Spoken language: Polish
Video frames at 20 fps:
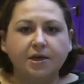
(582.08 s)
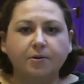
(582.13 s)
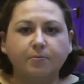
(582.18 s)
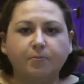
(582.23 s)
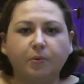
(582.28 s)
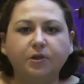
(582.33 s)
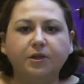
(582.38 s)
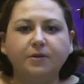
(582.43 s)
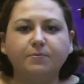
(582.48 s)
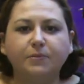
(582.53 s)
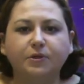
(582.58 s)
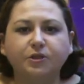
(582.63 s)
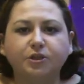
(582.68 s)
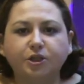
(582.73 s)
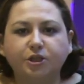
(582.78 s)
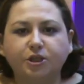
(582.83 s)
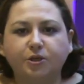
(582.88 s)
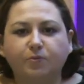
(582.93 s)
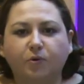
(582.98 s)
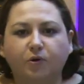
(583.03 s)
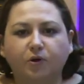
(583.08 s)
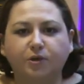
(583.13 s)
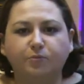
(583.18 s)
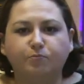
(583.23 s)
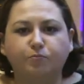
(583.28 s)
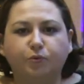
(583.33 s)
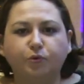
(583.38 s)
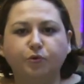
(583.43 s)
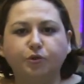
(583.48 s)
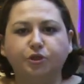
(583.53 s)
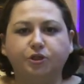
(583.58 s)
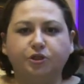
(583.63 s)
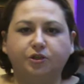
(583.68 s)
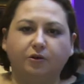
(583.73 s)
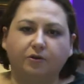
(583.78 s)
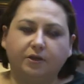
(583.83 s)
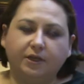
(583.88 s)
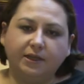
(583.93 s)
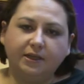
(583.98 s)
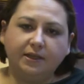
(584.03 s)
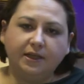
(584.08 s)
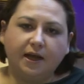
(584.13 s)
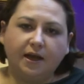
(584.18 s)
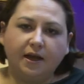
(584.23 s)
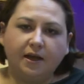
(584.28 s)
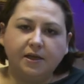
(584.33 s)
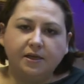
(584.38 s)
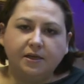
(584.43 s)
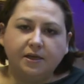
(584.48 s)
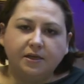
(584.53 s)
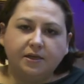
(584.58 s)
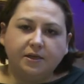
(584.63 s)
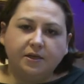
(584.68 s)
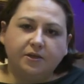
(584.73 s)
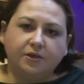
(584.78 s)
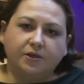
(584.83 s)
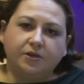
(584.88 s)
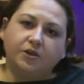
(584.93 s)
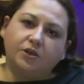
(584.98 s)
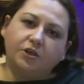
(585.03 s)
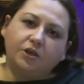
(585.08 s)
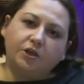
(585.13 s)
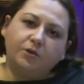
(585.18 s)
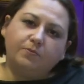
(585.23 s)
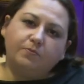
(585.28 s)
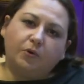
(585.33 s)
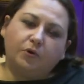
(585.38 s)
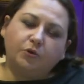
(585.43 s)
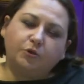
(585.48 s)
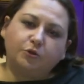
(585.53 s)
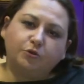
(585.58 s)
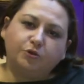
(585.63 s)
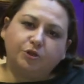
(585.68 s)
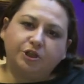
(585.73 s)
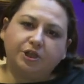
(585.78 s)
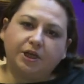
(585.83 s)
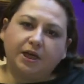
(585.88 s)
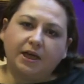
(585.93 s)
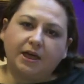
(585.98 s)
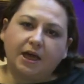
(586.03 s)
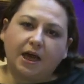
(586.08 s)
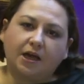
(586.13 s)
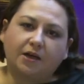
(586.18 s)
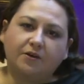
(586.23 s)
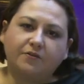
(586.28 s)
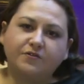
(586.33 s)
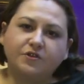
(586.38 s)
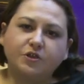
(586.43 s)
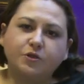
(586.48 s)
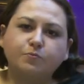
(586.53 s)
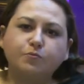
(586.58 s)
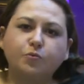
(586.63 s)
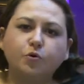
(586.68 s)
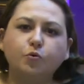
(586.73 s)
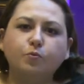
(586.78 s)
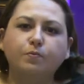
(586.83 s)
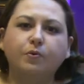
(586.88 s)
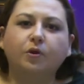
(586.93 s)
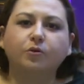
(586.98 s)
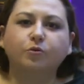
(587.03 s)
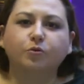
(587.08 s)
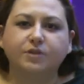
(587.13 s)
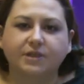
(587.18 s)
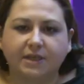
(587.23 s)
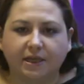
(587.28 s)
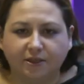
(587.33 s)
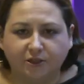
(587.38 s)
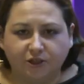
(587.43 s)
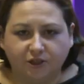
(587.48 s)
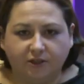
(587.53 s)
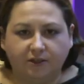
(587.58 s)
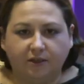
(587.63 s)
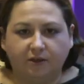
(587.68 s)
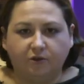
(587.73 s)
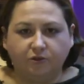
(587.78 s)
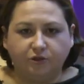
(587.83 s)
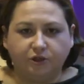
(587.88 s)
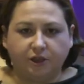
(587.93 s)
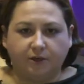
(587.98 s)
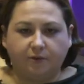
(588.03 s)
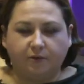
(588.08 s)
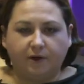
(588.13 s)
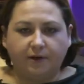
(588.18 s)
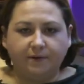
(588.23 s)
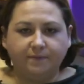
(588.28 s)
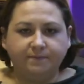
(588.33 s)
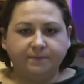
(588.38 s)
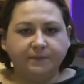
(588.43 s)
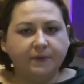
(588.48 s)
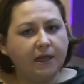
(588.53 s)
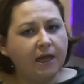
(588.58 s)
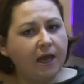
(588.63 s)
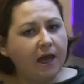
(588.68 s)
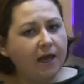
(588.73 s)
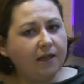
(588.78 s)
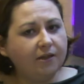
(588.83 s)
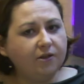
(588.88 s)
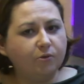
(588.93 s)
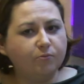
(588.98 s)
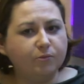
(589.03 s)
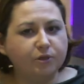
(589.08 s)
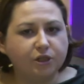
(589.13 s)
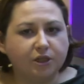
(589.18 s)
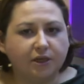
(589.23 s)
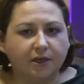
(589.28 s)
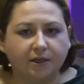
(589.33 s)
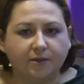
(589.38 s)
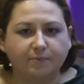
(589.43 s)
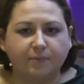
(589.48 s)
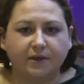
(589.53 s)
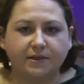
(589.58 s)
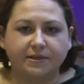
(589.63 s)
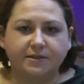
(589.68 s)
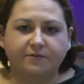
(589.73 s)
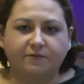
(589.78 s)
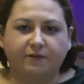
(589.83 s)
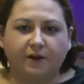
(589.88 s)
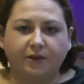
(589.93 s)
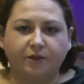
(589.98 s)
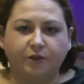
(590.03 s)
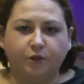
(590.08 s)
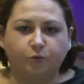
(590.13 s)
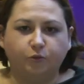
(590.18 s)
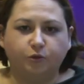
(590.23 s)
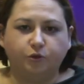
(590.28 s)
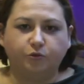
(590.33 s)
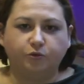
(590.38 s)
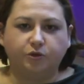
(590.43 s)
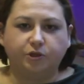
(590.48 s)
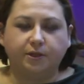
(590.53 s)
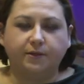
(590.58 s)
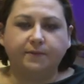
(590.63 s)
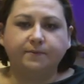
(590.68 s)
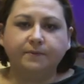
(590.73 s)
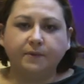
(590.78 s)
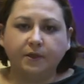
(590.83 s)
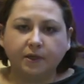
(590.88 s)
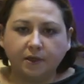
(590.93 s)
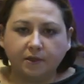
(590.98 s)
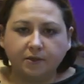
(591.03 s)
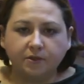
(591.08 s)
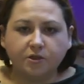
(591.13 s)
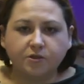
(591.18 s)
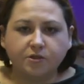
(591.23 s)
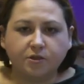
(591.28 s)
Potem będziecie mogli pójść do kina i poczuć się jak współproducenci tego dzieła. A to myślę chyba jest fajne uczucie. Do